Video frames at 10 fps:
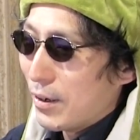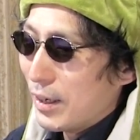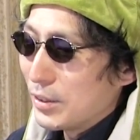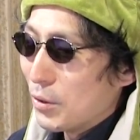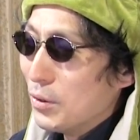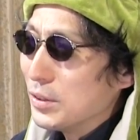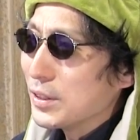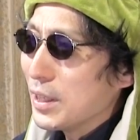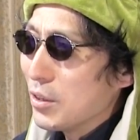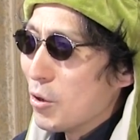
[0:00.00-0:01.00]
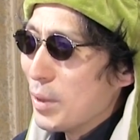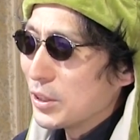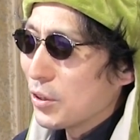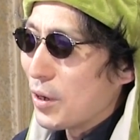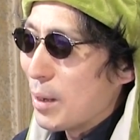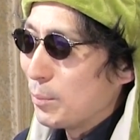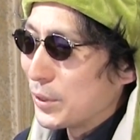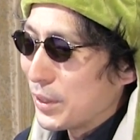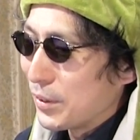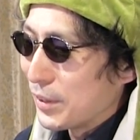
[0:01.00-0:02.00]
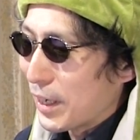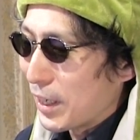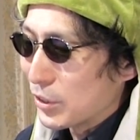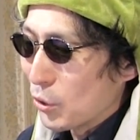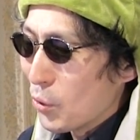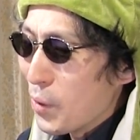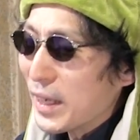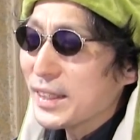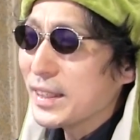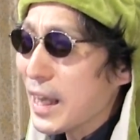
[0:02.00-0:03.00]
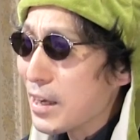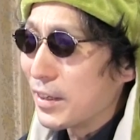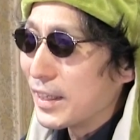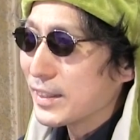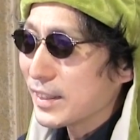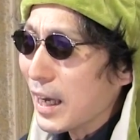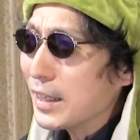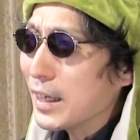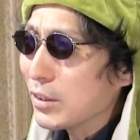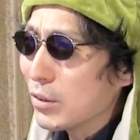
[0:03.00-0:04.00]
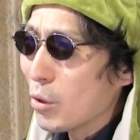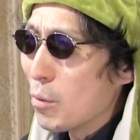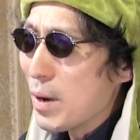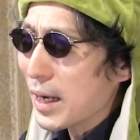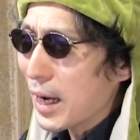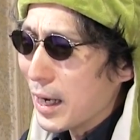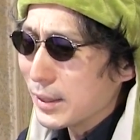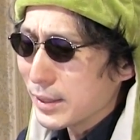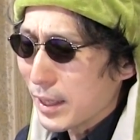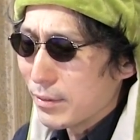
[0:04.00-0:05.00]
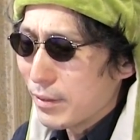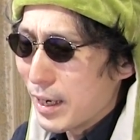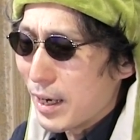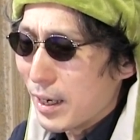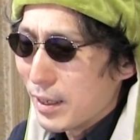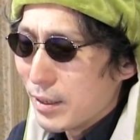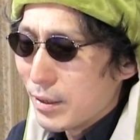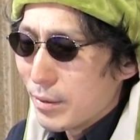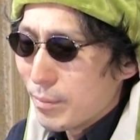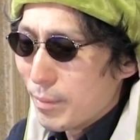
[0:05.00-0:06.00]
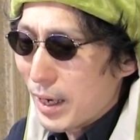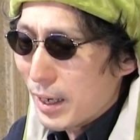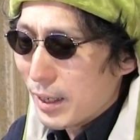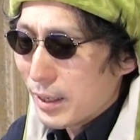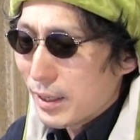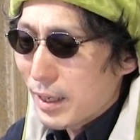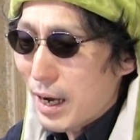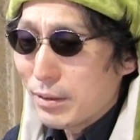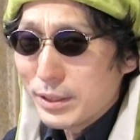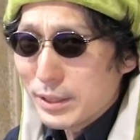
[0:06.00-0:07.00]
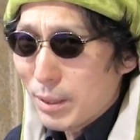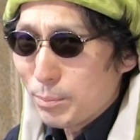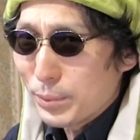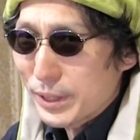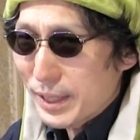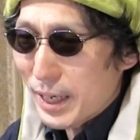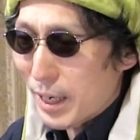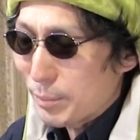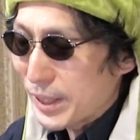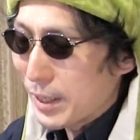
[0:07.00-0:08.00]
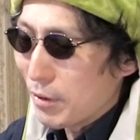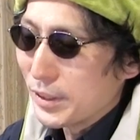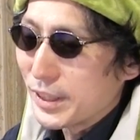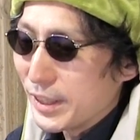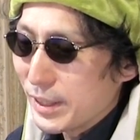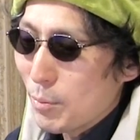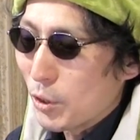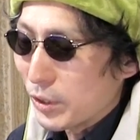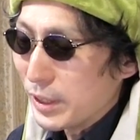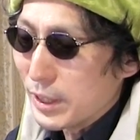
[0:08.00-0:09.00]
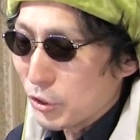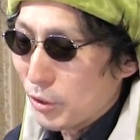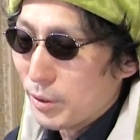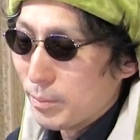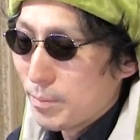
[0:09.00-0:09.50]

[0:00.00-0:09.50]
あと温泉駒次郎アップしてるんだからそこは引きたいよね最悪駒母ちゃんはまあ確率アップ来てから3日後に引いてもいいでしょう